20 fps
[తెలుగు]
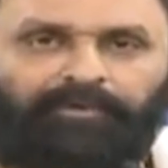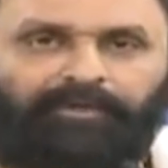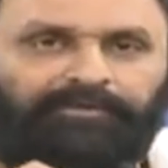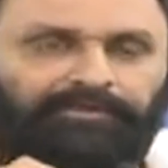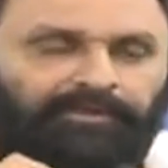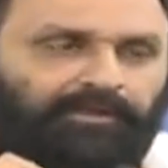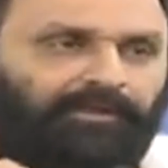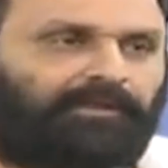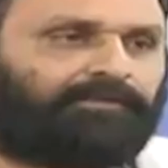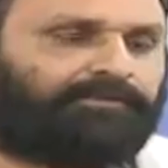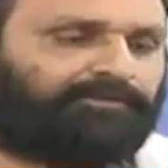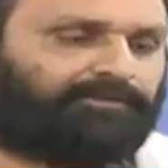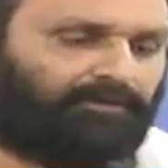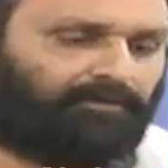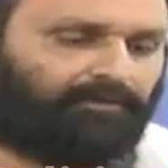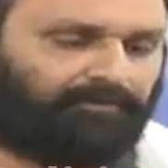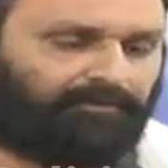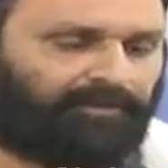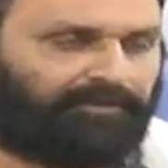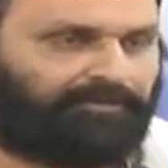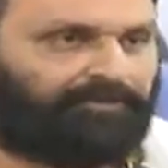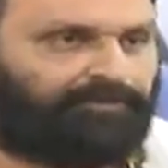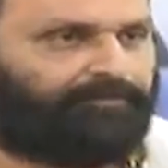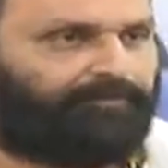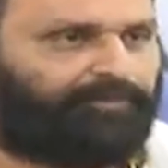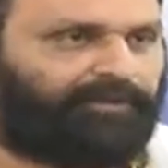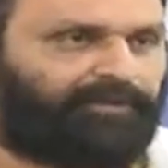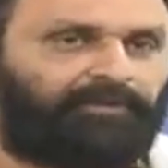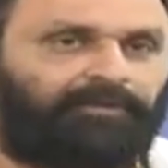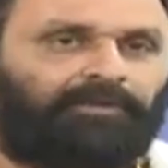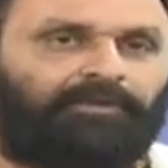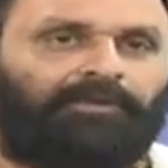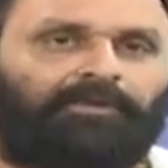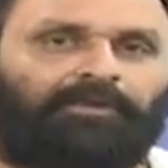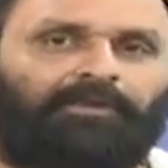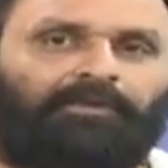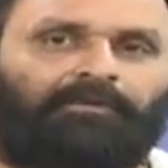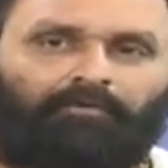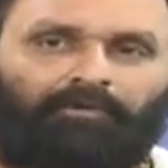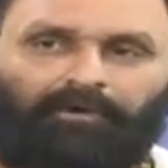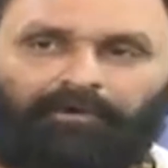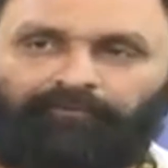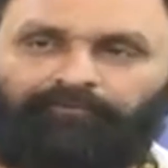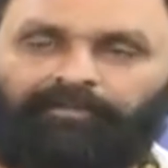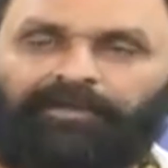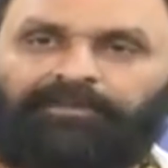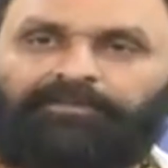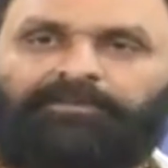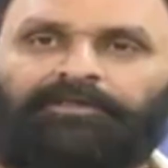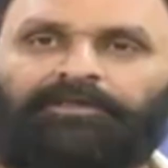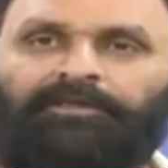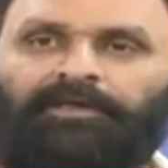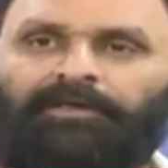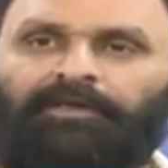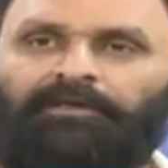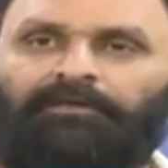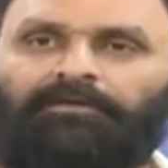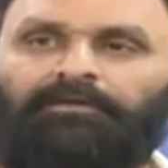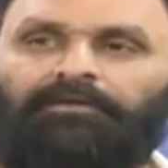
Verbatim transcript: ప్రచారాలు చేయొద్దని చెప్పి ఒక వ్యక్తిగా